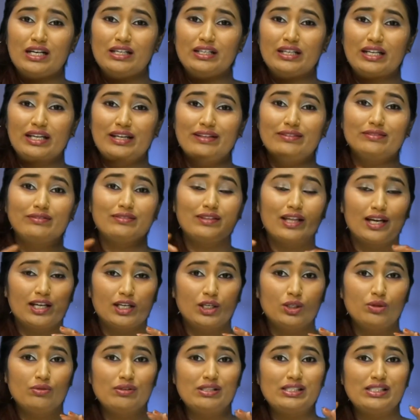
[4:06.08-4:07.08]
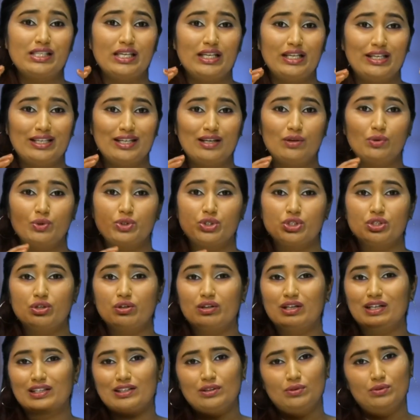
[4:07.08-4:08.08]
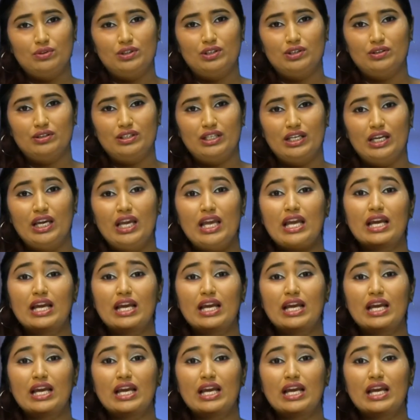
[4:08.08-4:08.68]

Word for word: కంటే తక్కువ శరీర ఉష్ణోగ్రత ఉంటుంది